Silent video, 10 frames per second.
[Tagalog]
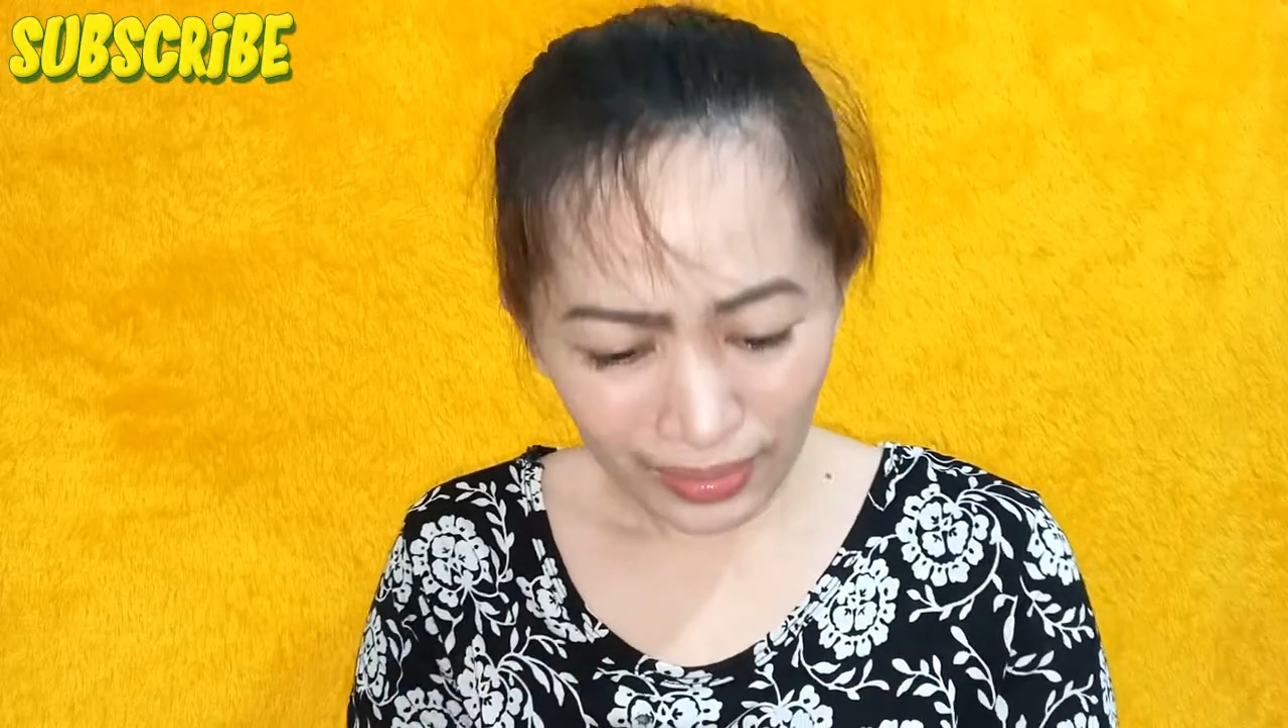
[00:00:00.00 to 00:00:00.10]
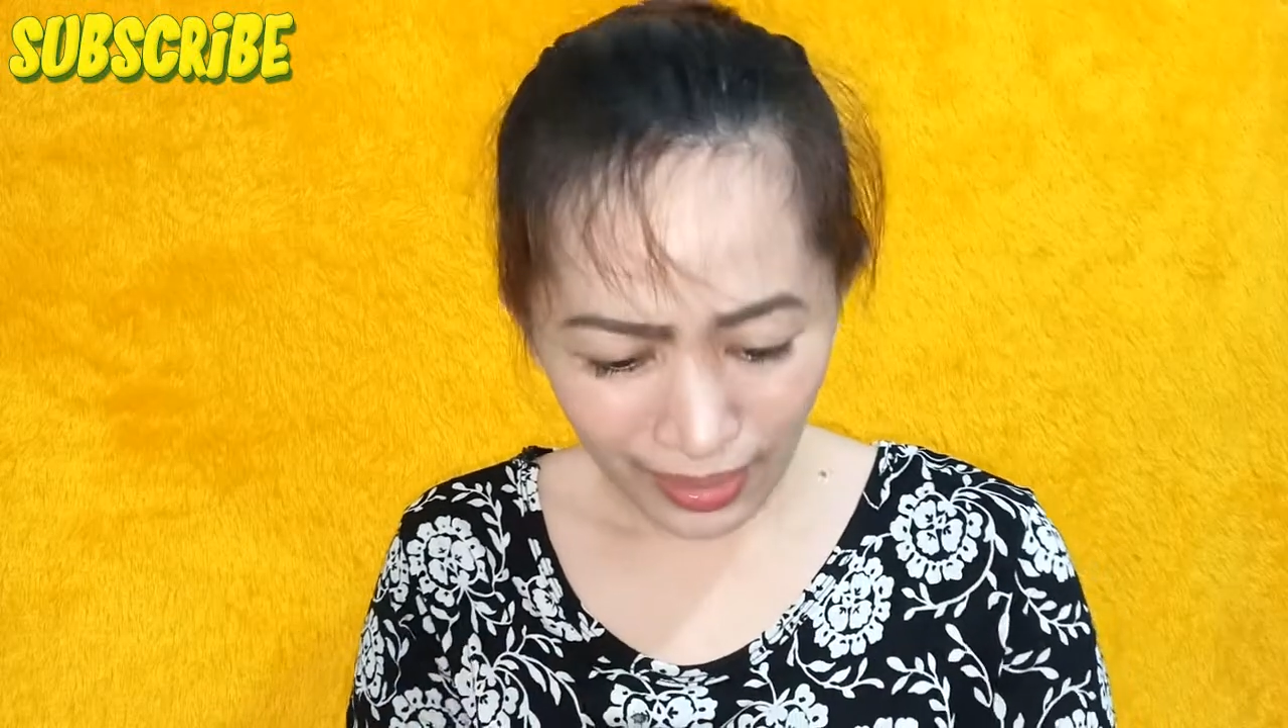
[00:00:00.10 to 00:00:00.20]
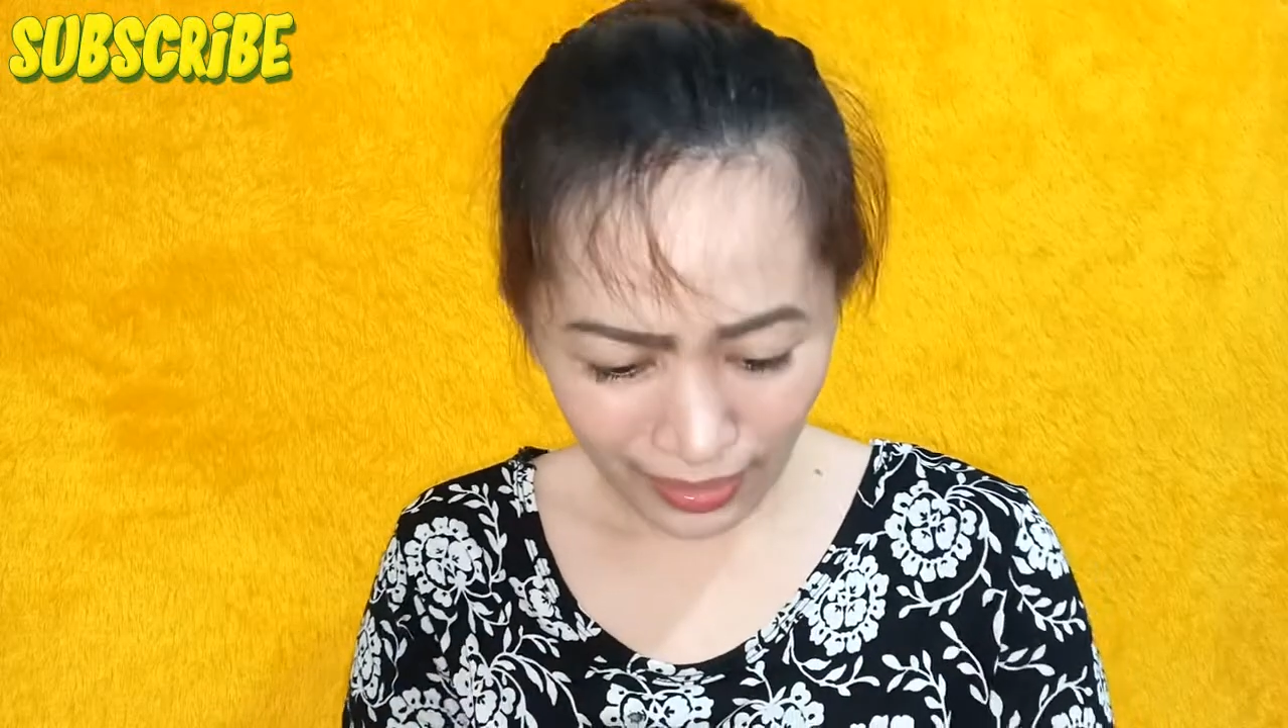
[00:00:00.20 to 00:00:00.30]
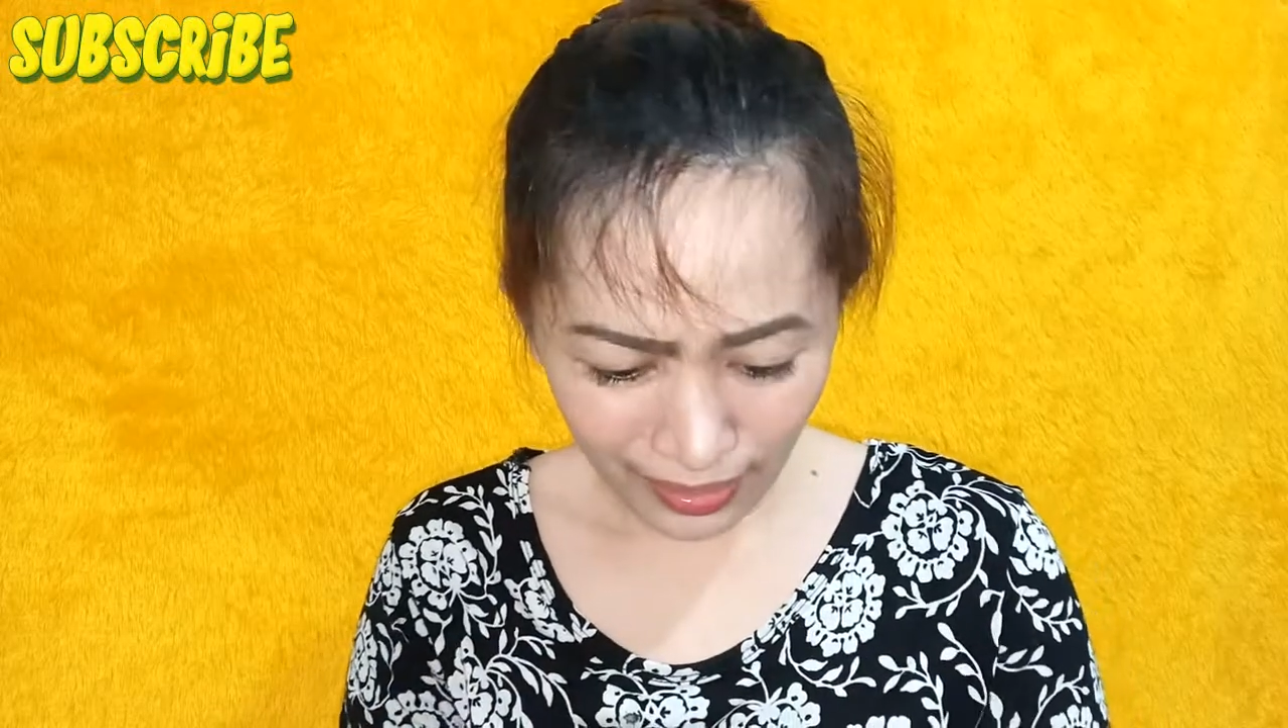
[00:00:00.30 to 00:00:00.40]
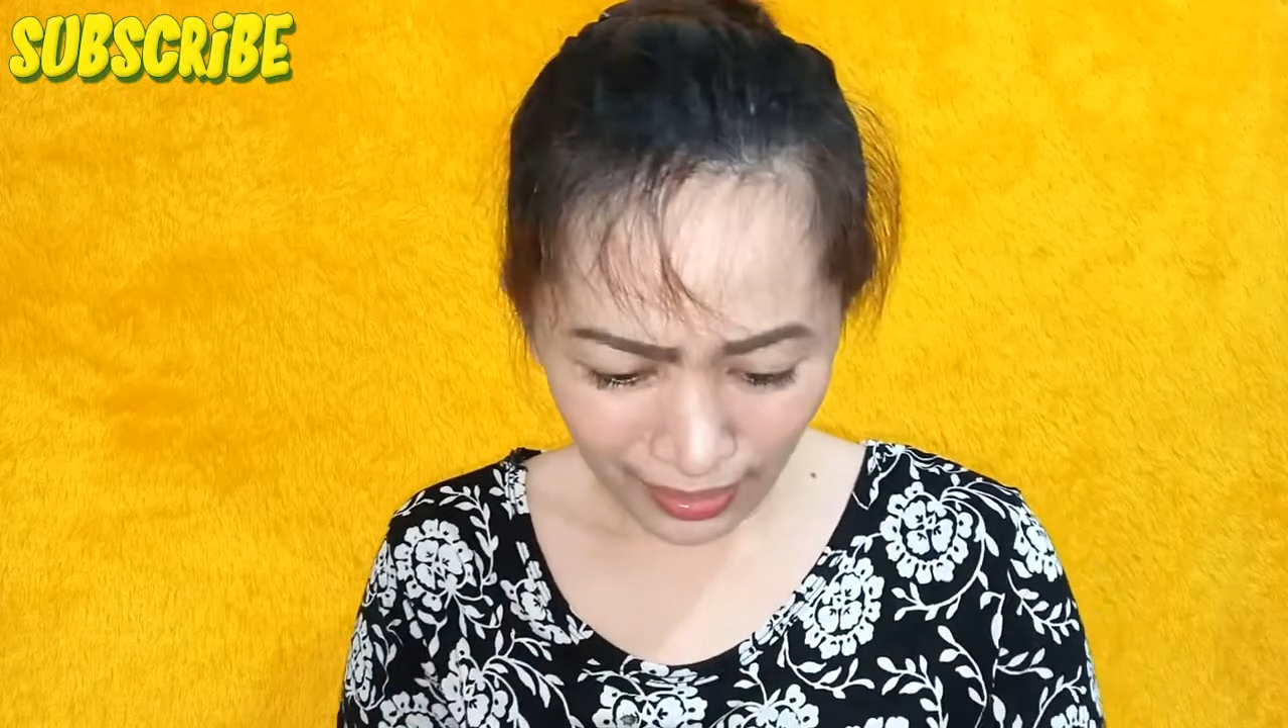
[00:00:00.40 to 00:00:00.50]

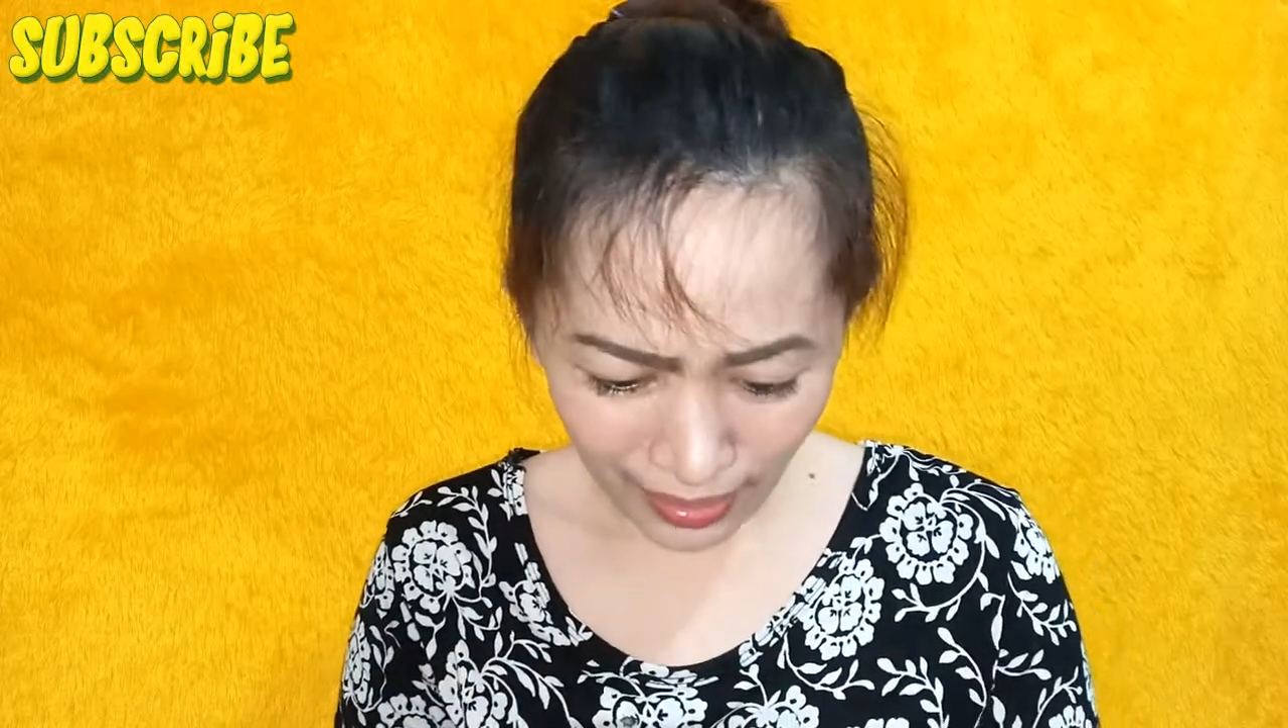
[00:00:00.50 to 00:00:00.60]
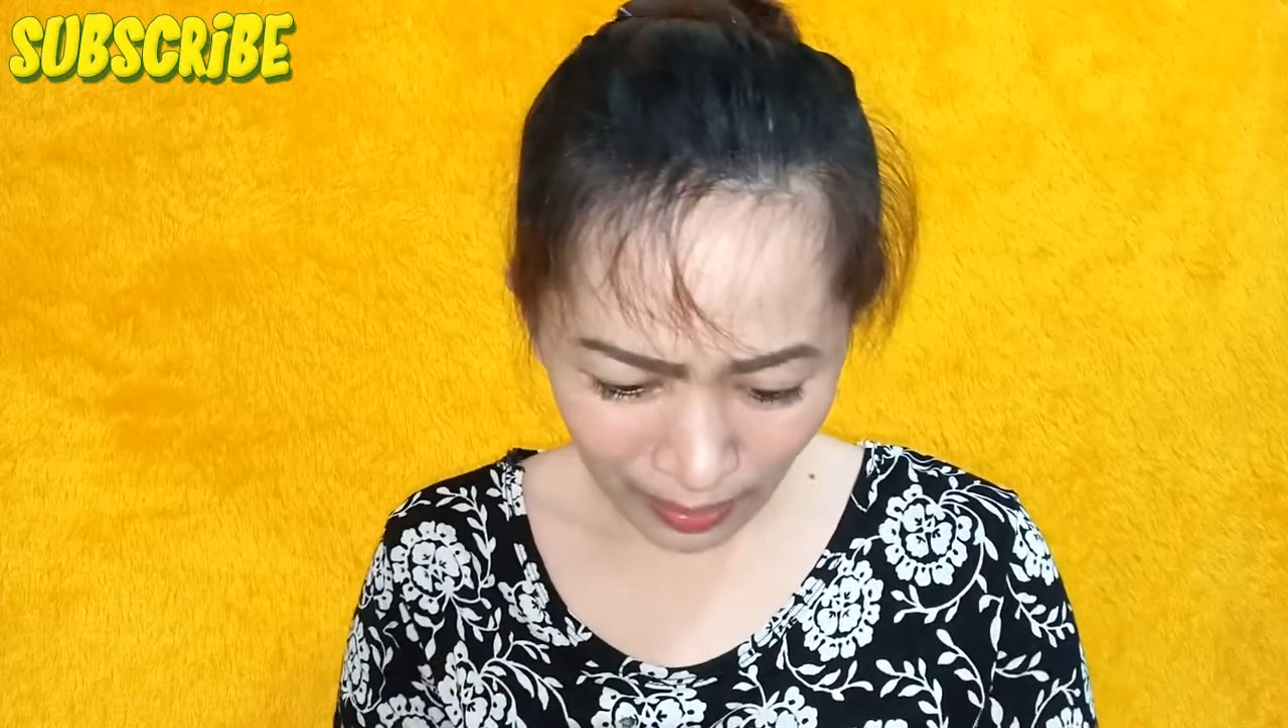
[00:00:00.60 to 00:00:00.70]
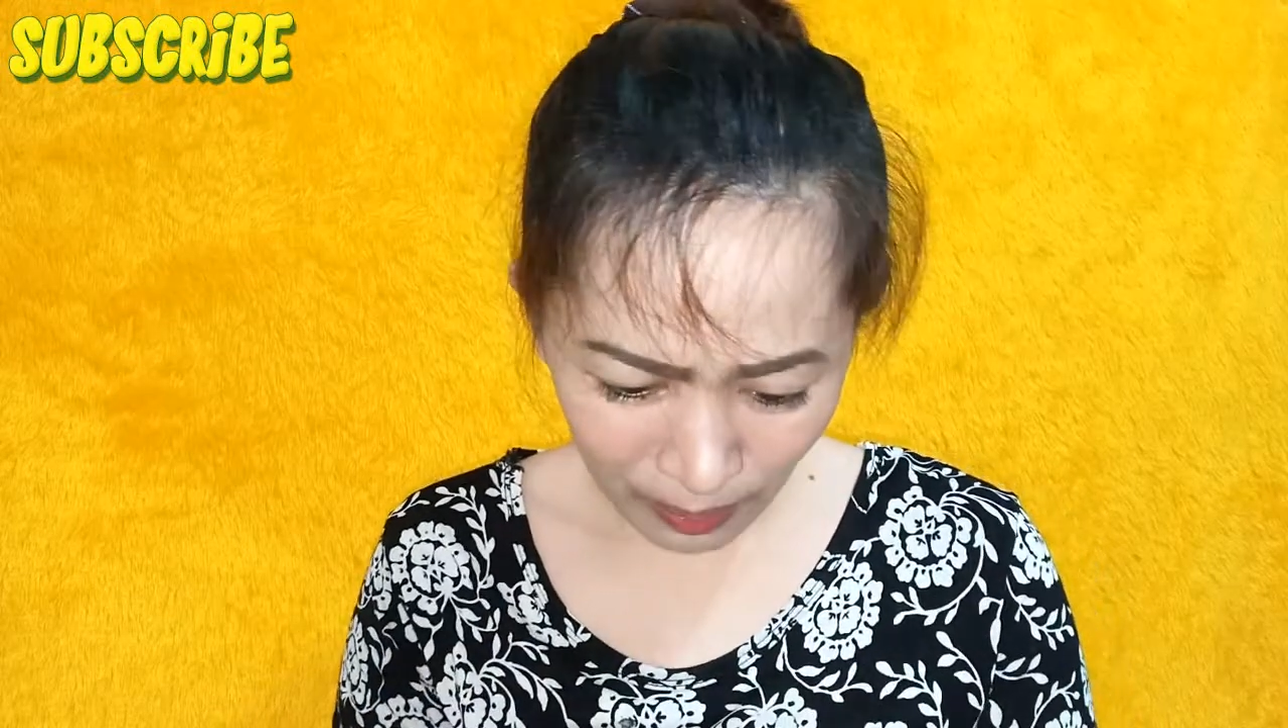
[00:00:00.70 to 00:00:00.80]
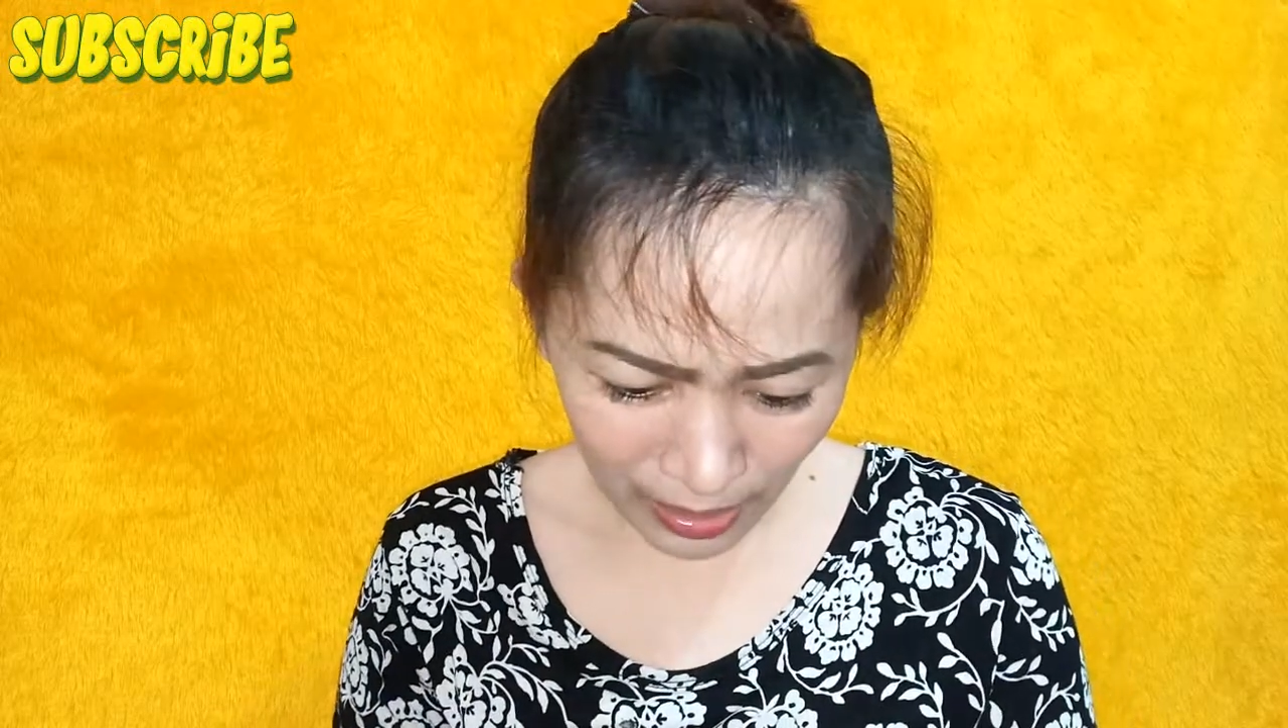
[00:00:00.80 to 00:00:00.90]
99